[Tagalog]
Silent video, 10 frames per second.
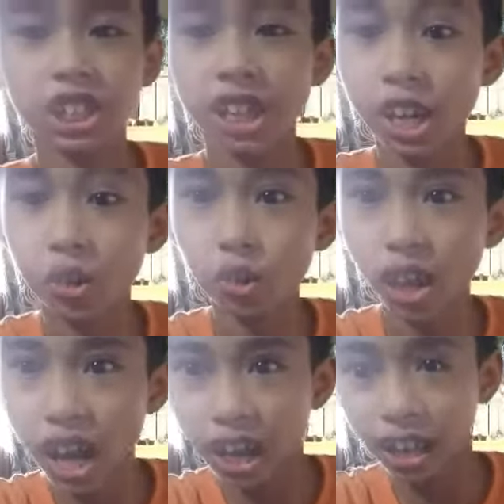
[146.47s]
Share ko
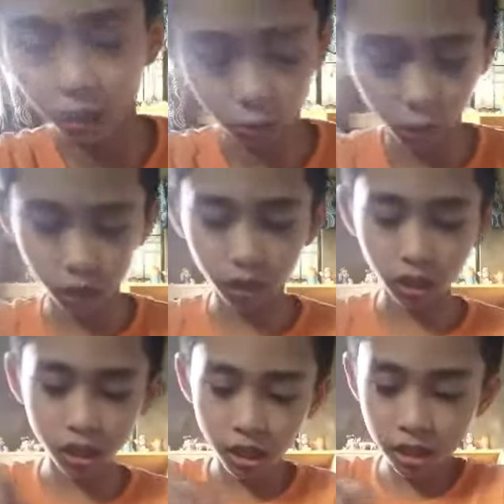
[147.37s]
lang, ganun.
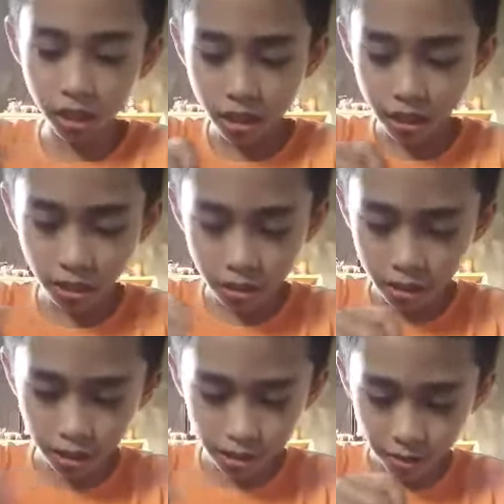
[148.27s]

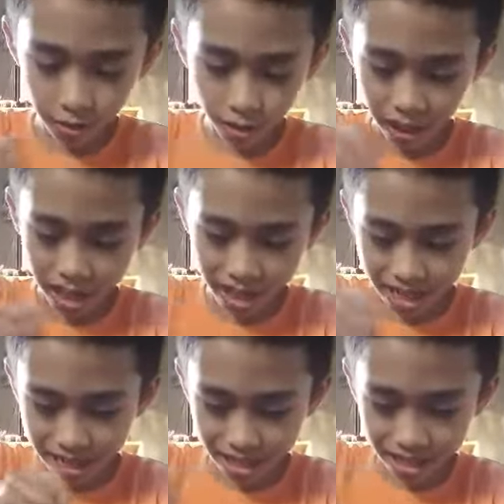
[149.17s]
O,
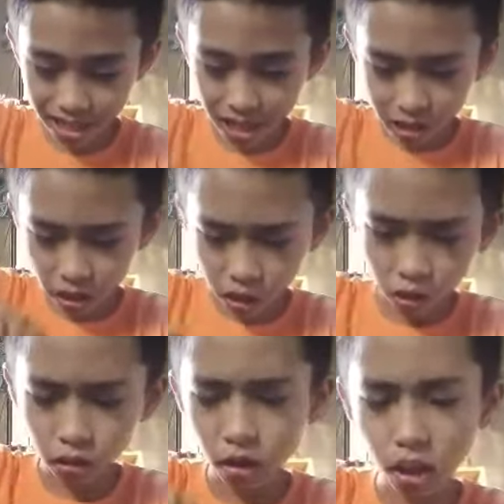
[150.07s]
yan.
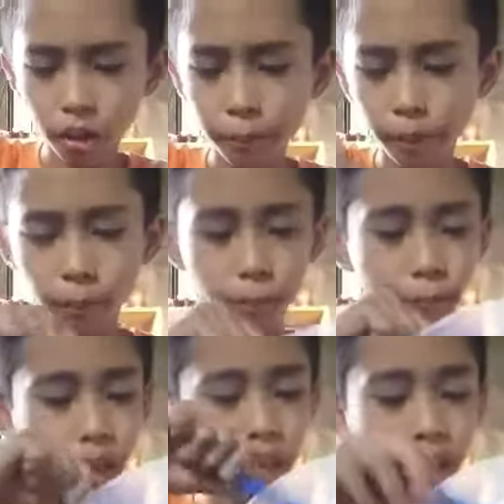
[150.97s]
Sana hindi epic
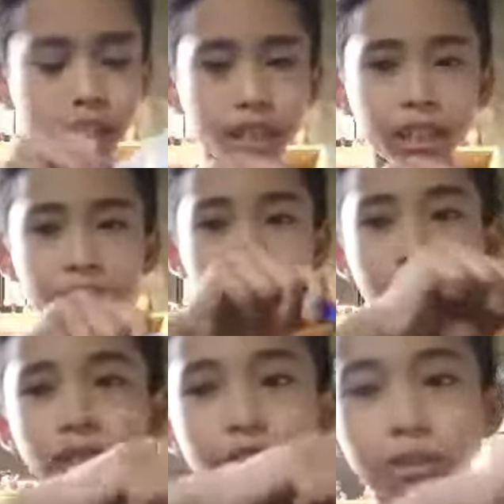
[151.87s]
fail.
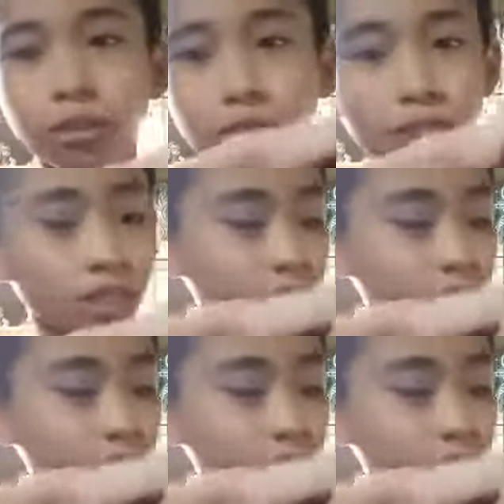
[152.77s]
Yan, o. Oh.